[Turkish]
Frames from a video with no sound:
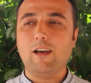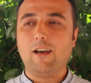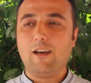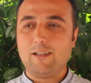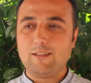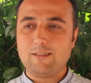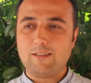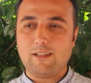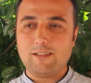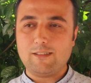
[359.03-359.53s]

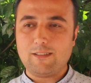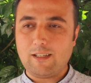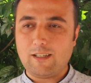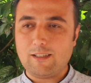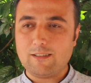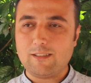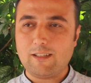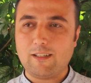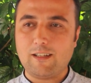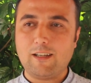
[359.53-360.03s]
Hasan
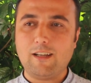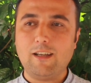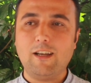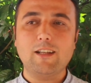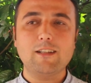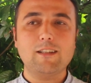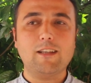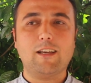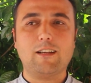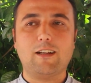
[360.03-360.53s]
Şencan'a
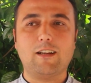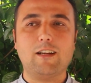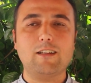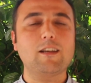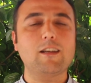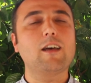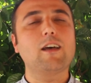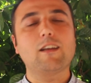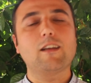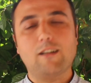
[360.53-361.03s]
tekrar
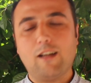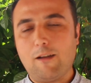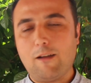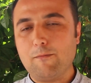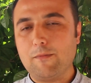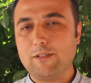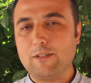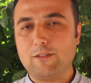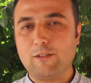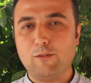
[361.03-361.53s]

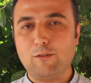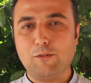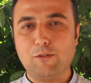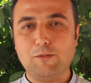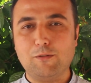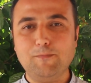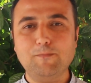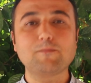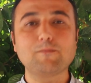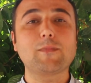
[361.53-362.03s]
rahmet
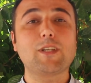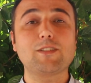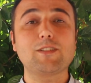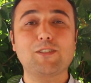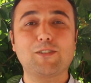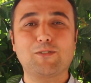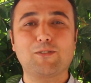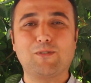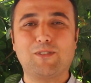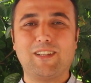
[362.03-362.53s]
diliyorum.
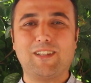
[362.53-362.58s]
Teşekkür